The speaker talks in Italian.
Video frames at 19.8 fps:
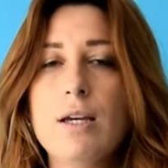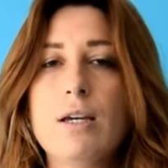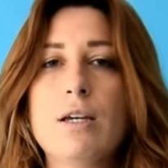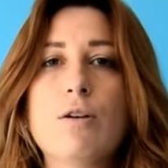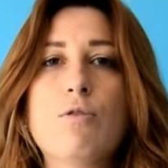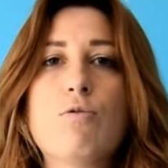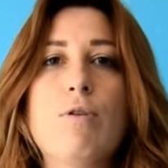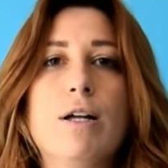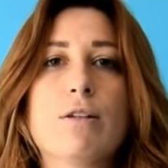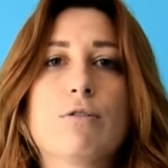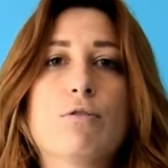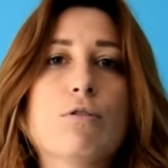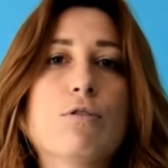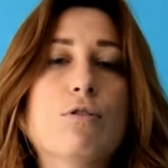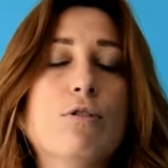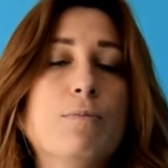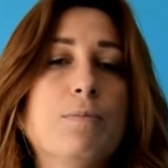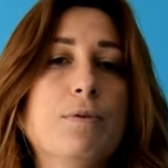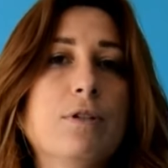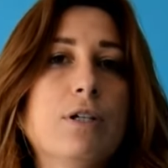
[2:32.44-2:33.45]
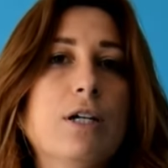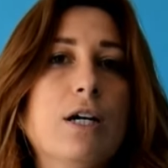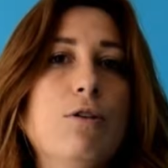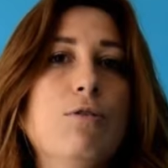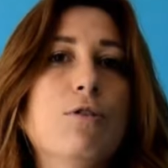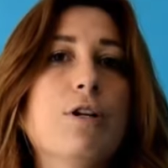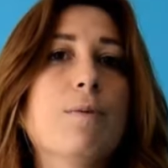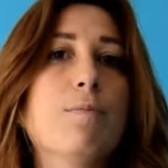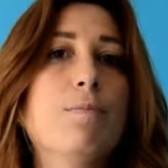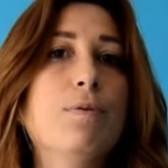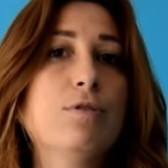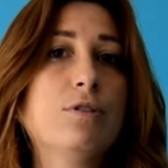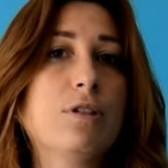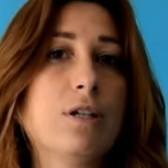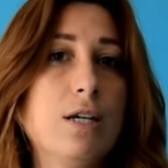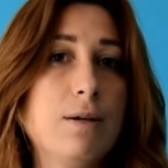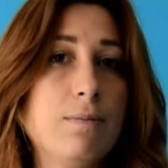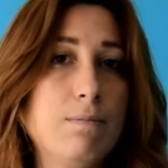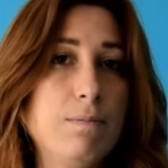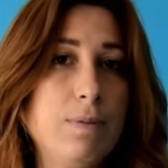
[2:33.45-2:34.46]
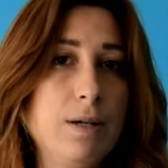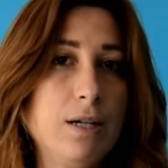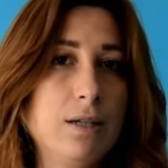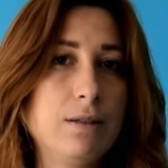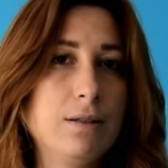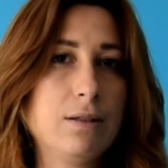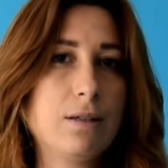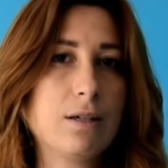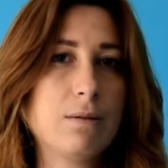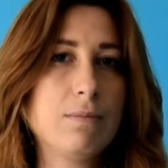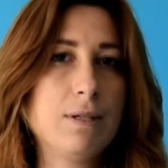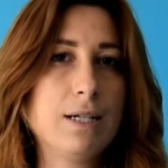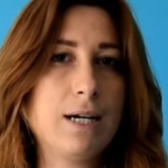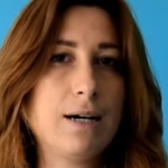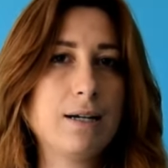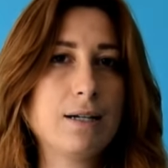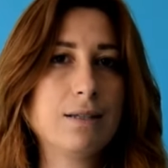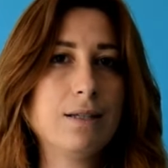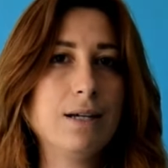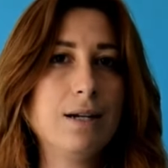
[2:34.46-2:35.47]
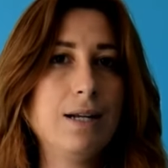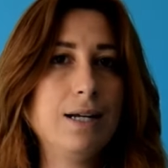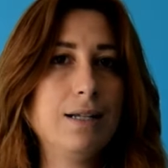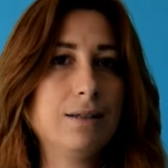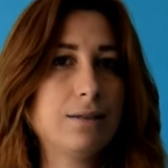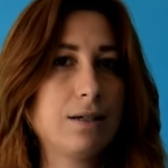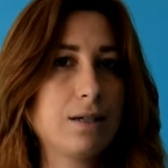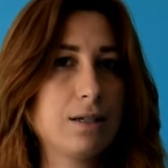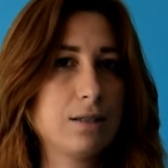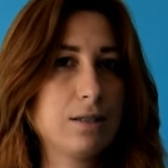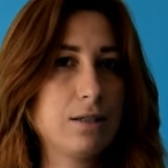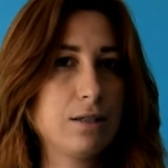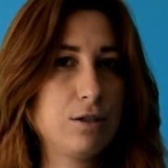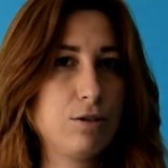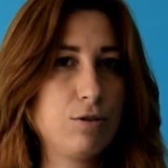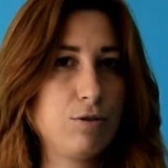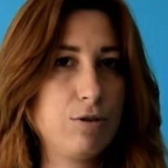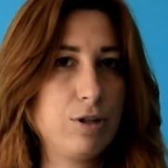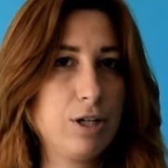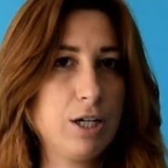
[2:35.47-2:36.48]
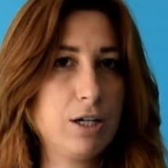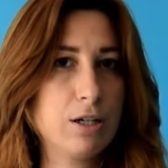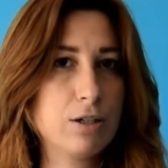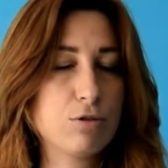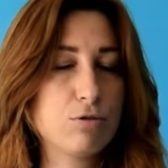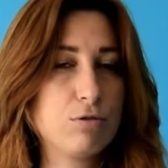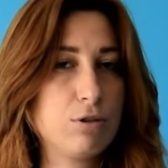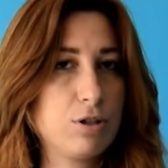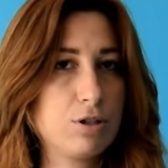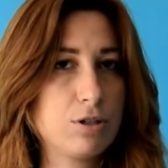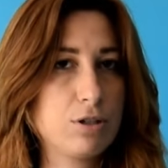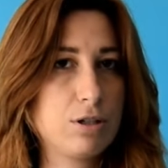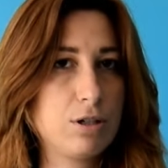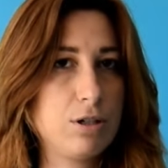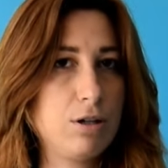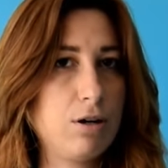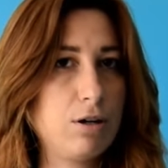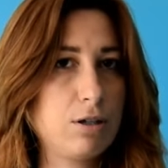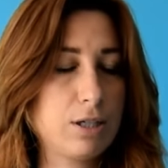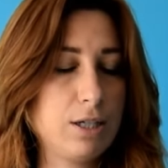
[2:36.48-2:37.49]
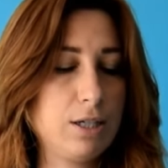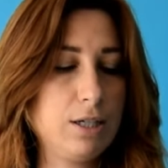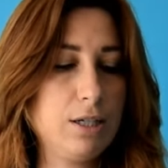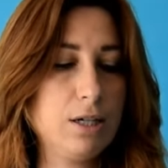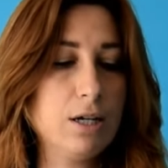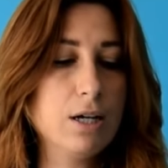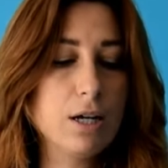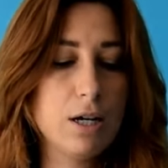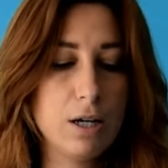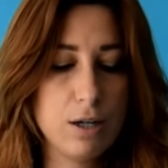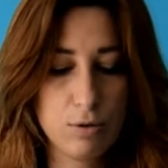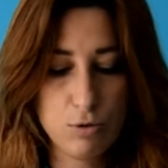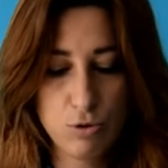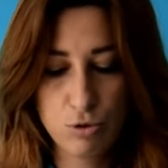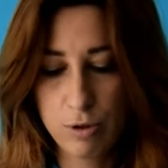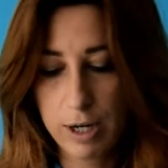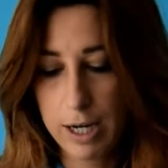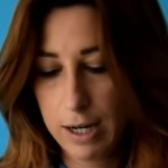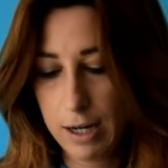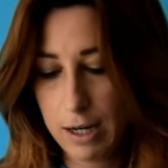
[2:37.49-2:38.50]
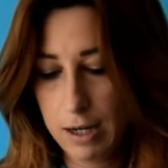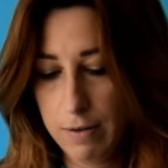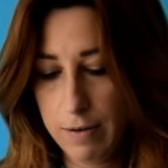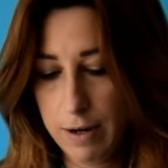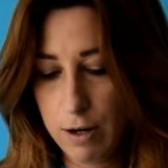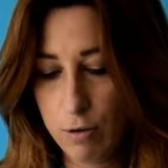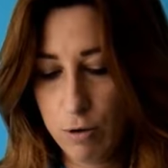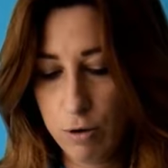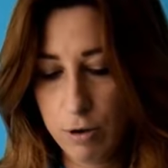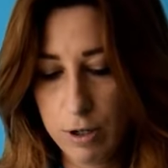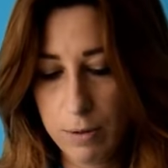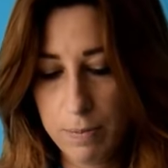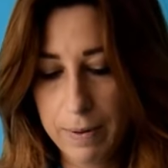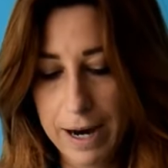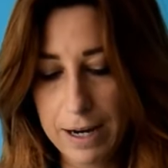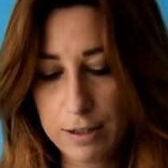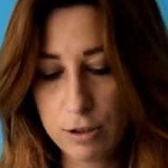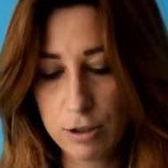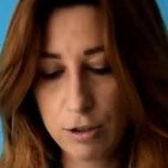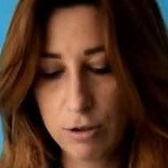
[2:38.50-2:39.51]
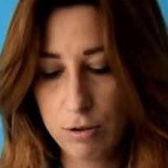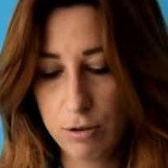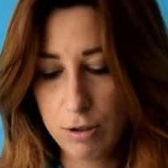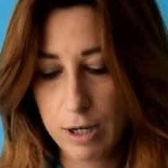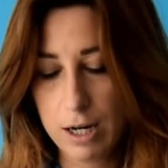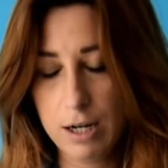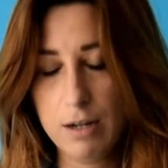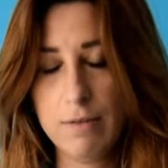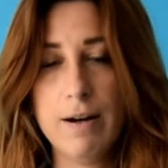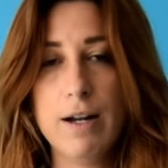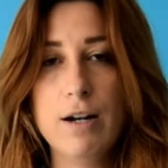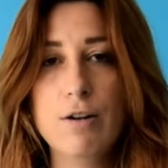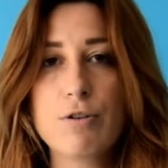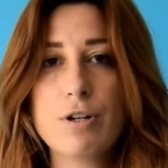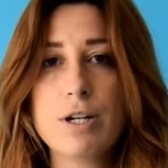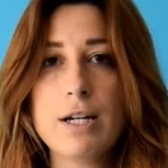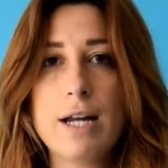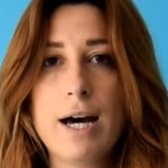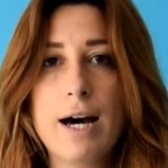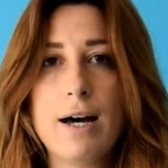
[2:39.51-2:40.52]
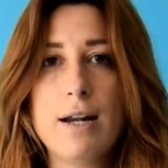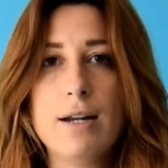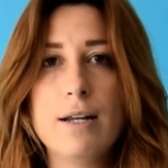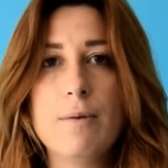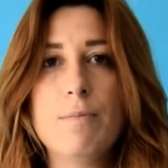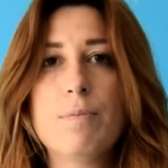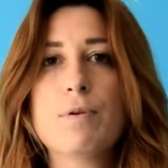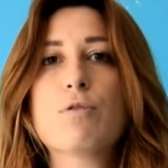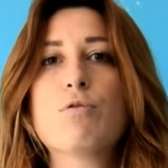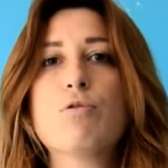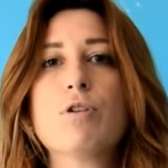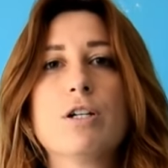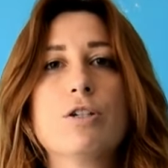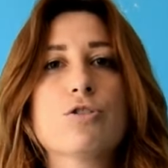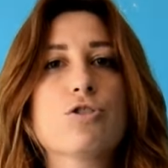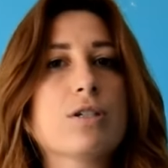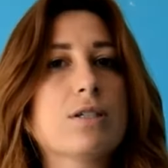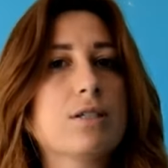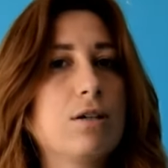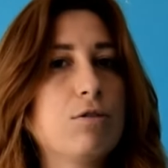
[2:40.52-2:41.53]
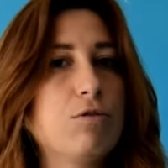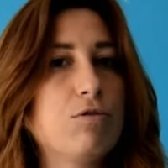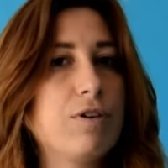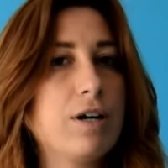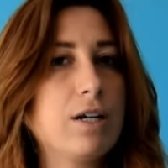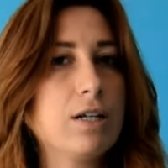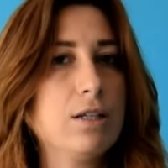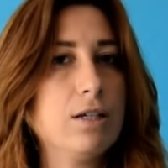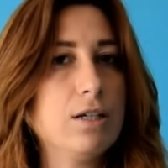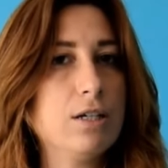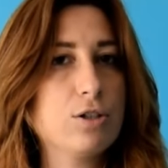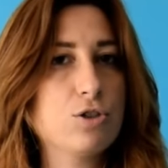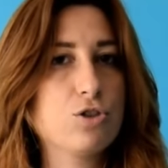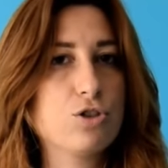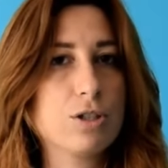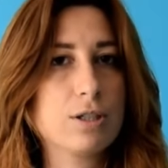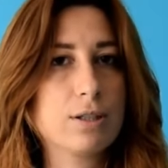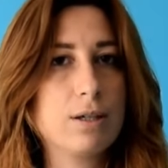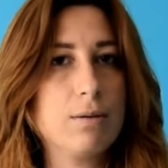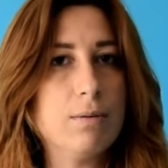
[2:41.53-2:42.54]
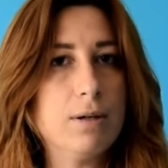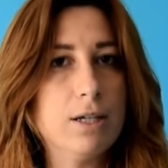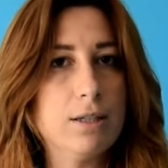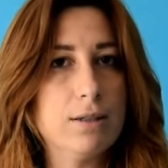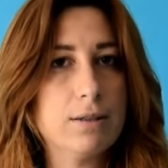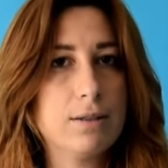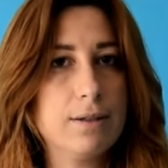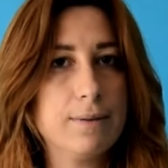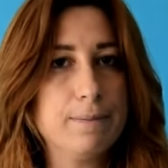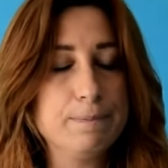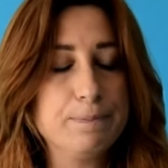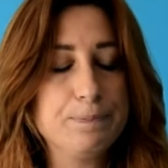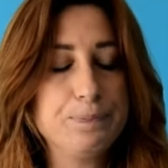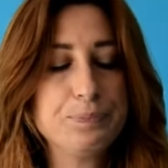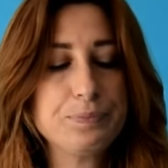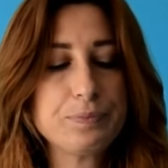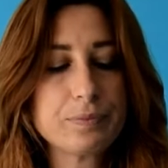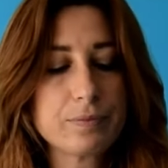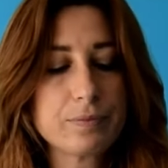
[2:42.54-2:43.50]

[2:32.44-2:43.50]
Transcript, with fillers: in quanto il colpo di calore potrebbe determinare delle alterazioni sui nostri organi, cioè a livello epatico, a livello renale, per cui è necessario fare degli accertamenti.